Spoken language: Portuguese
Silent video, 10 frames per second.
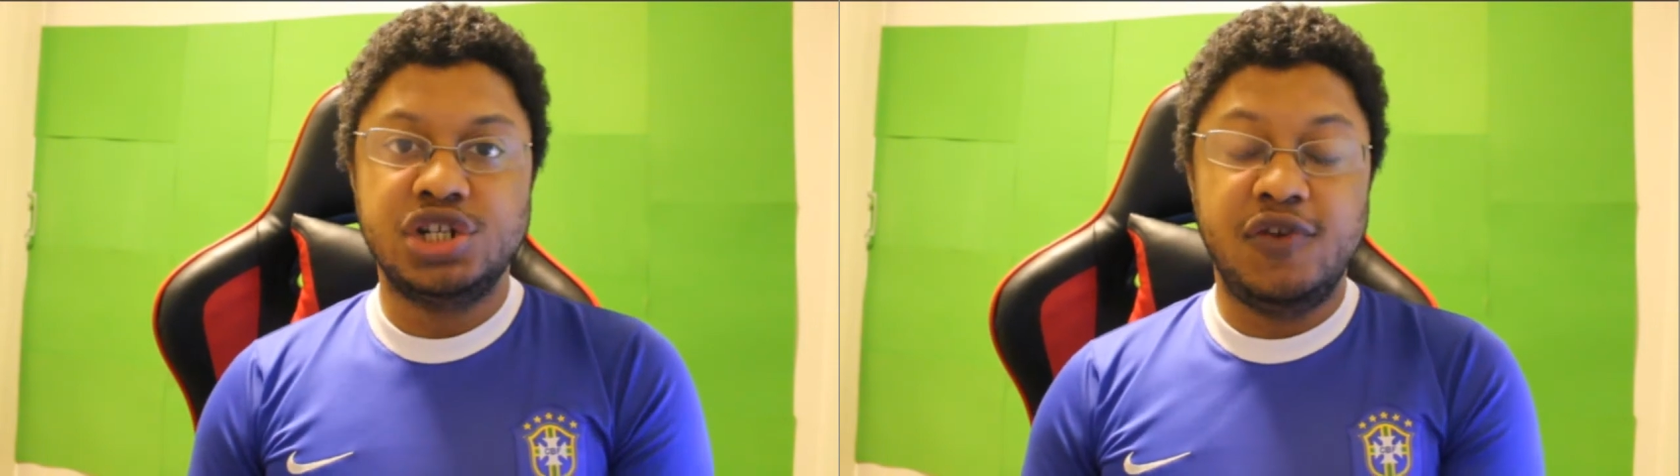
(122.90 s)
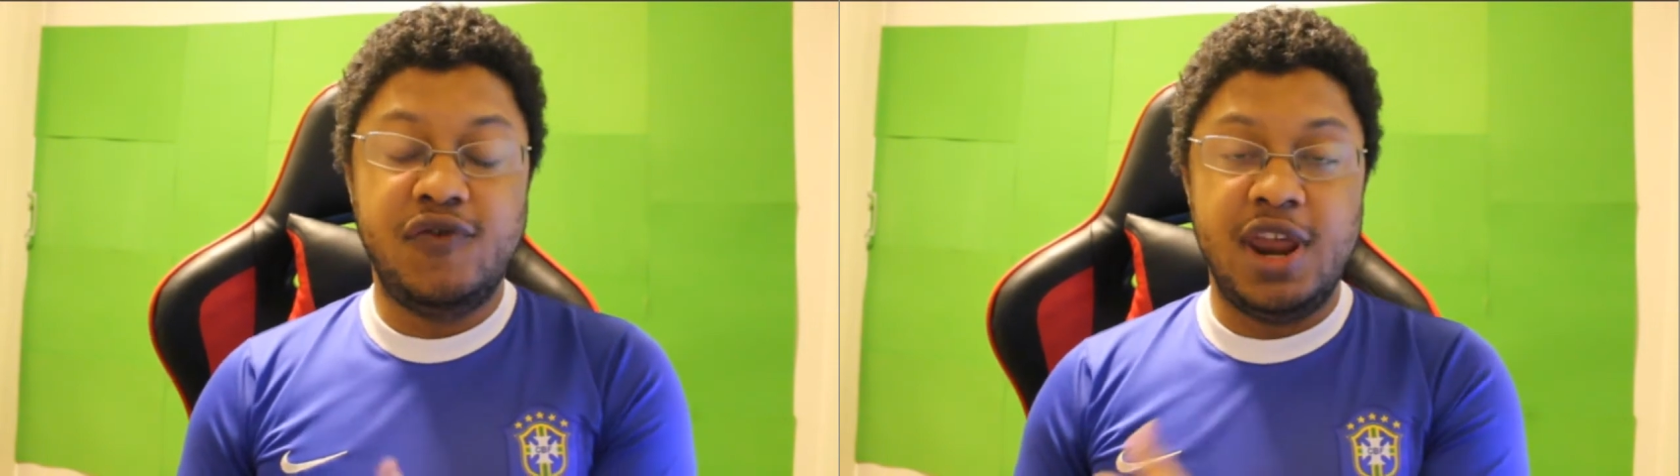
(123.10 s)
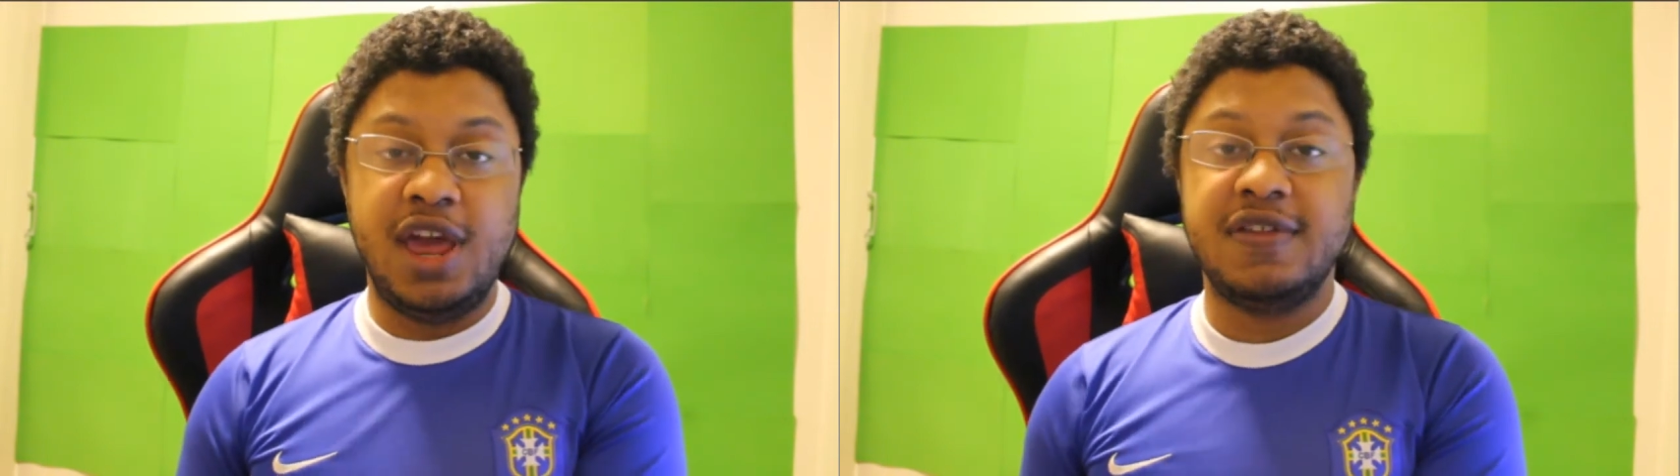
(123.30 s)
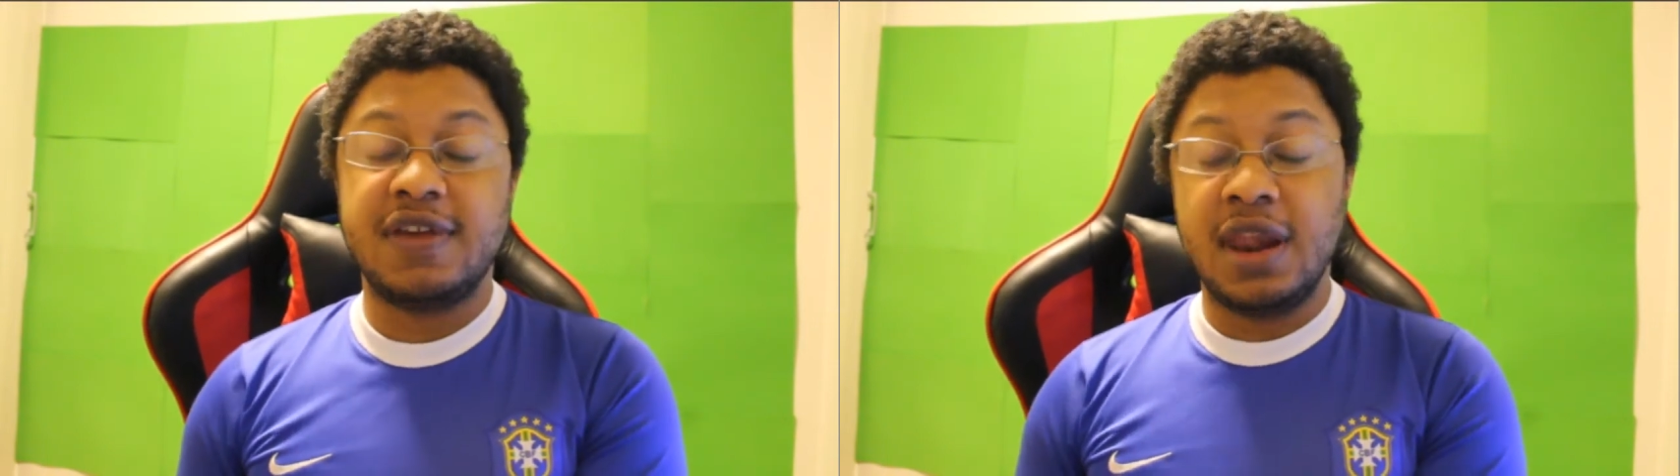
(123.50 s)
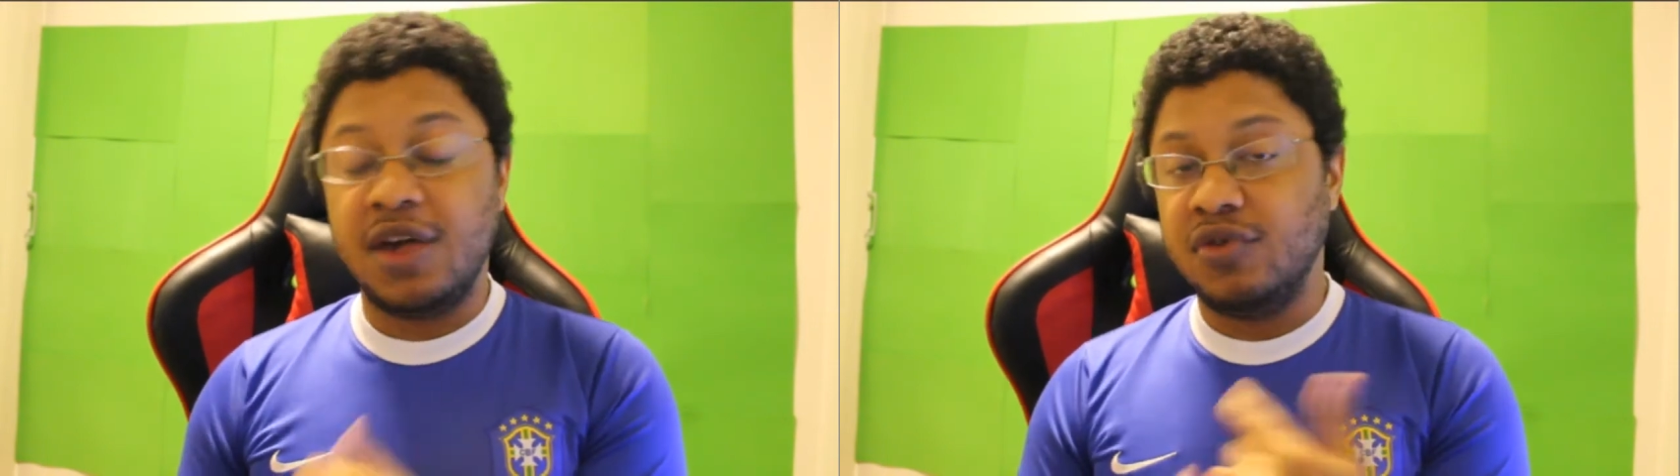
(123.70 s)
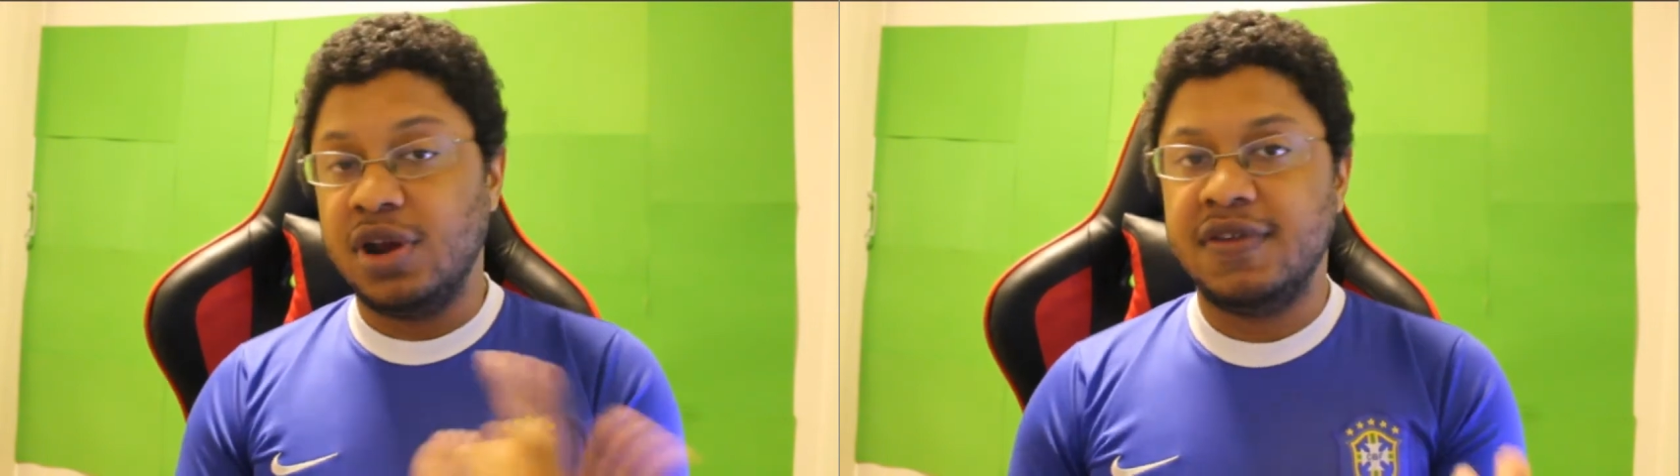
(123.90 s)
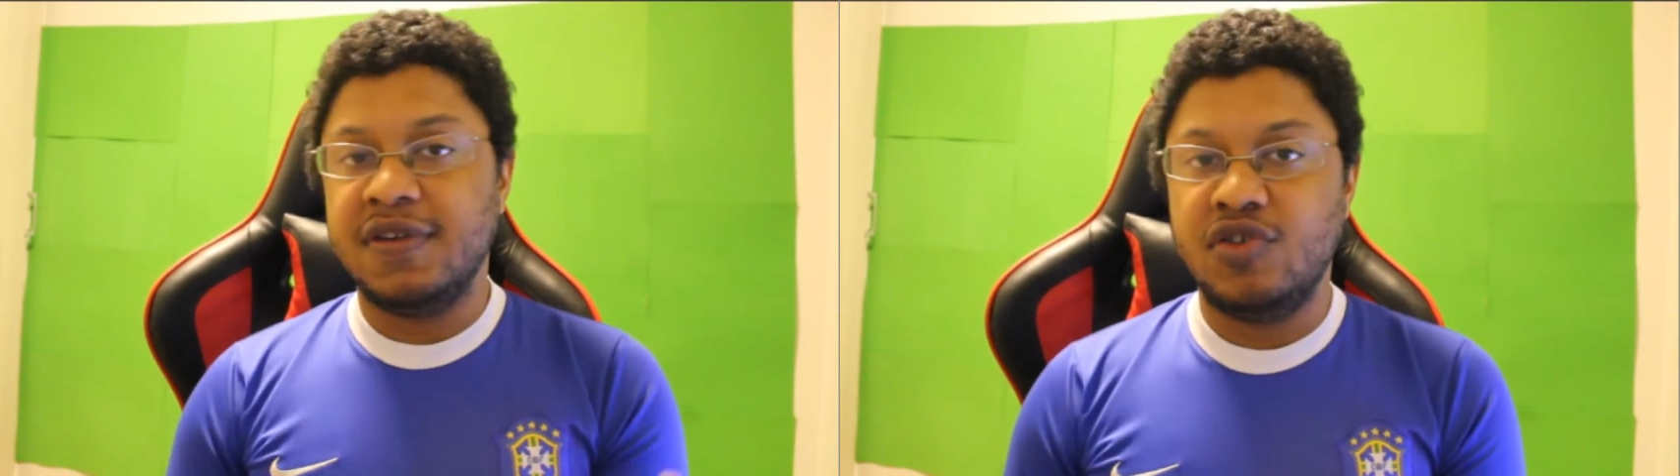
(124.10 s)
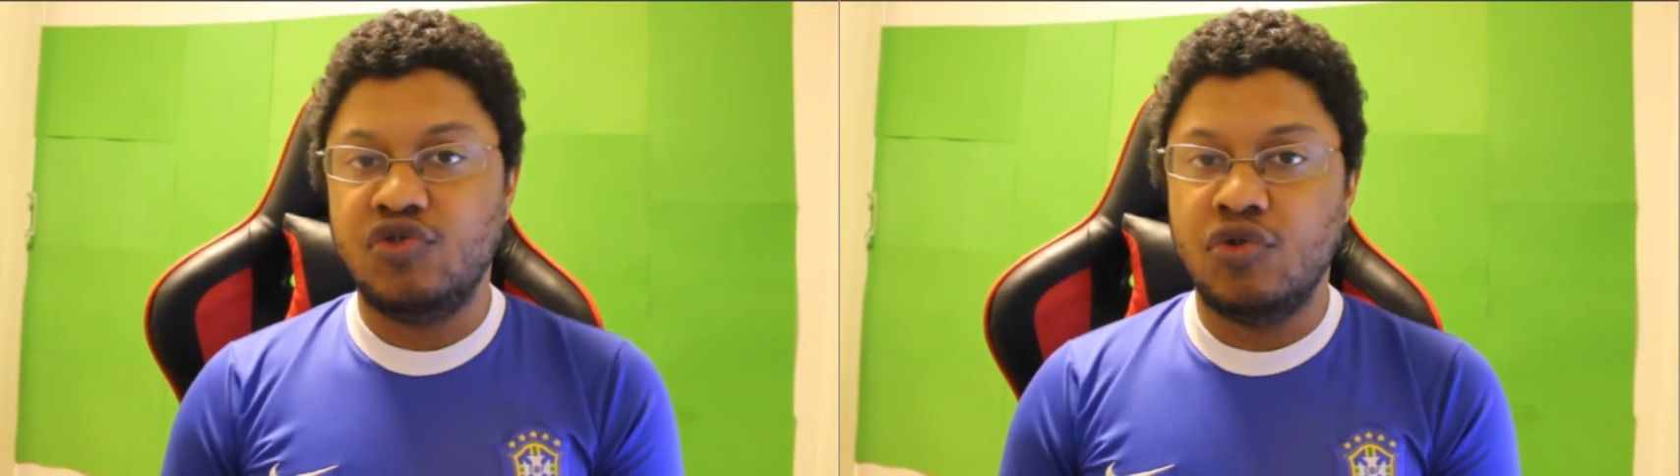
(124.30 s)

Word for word: diferentes relacionadas a esse